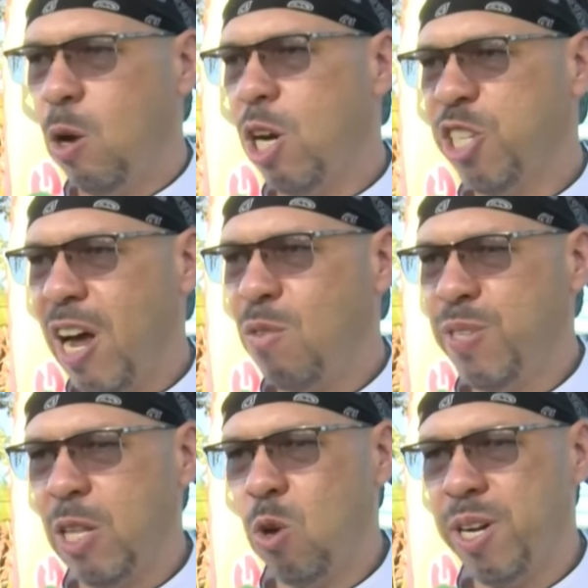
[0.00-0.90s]
Laura
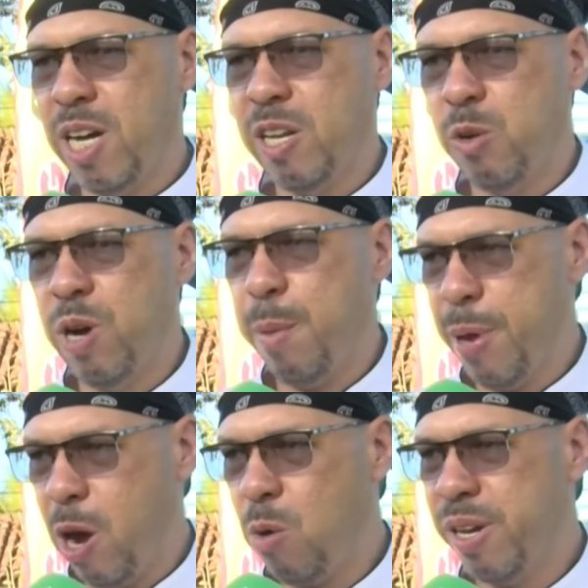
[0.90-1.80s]
Chaves, está tocando aí um
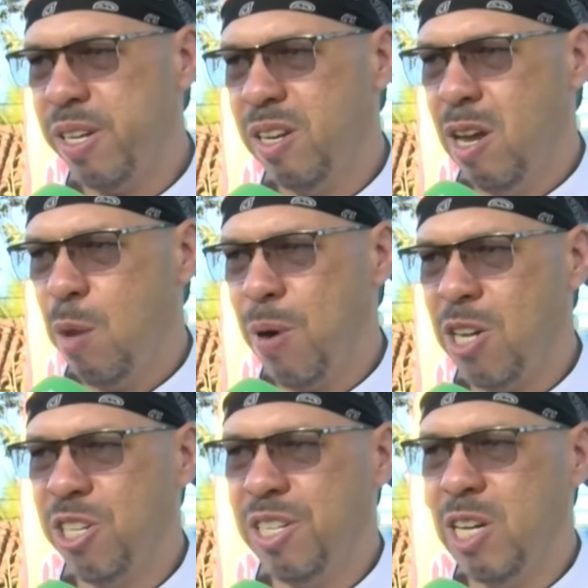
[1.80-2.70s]
happy hour aí a
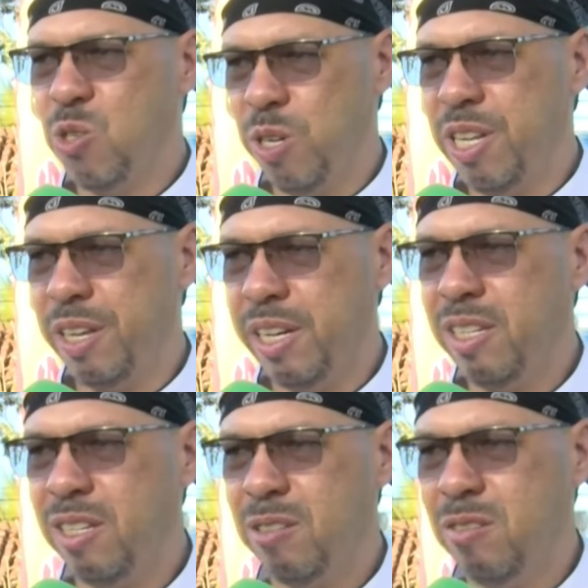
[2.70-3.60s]
partir das
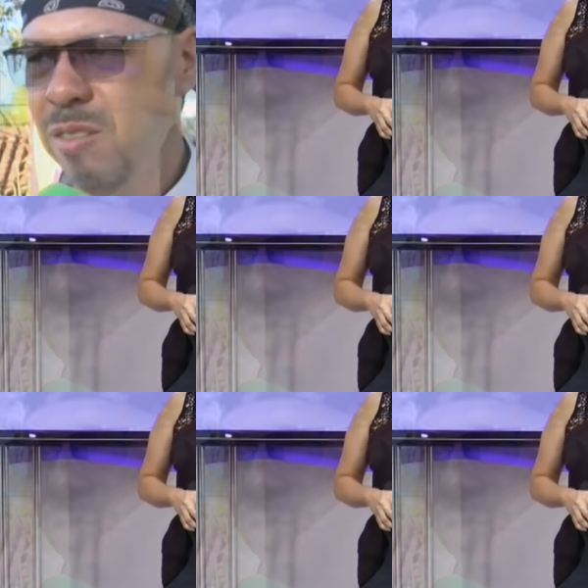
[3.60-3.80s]
18h30.